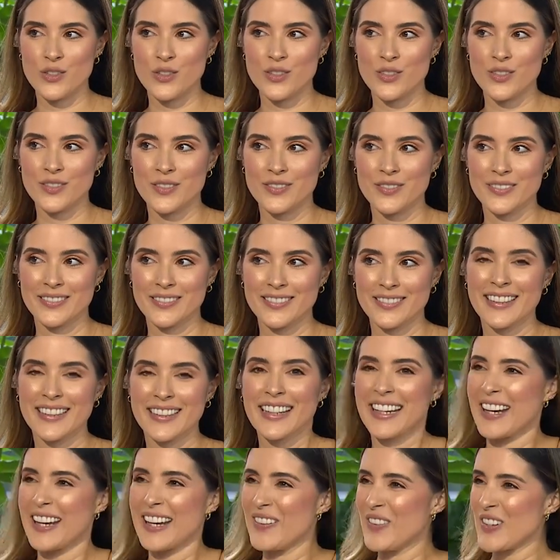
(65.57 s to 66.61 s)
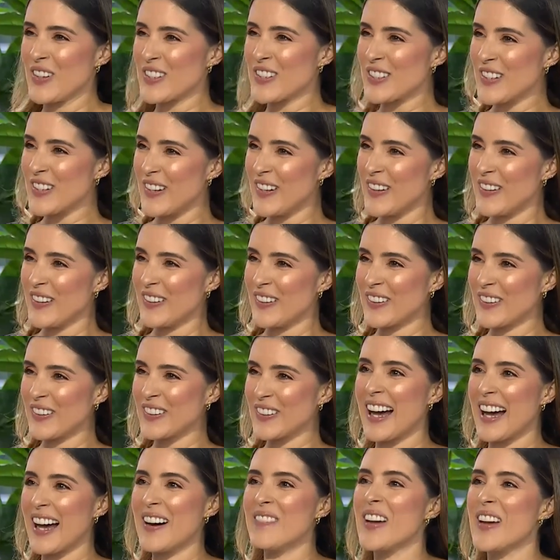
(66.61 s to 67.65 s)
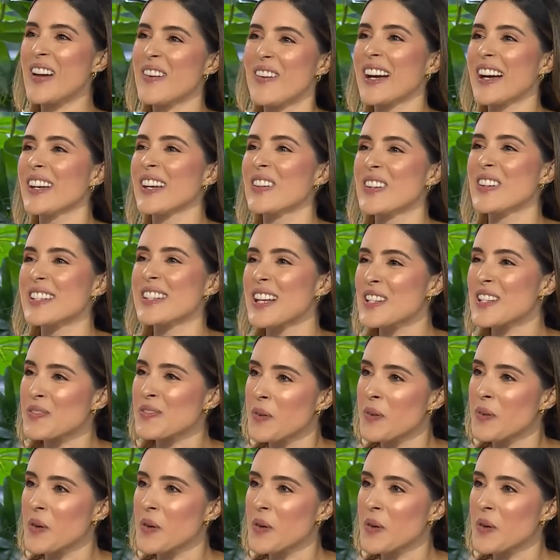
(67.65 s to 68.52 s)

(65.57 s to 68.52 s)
Perfecto, ahí está. Qué emoción, o sea, me imagino esas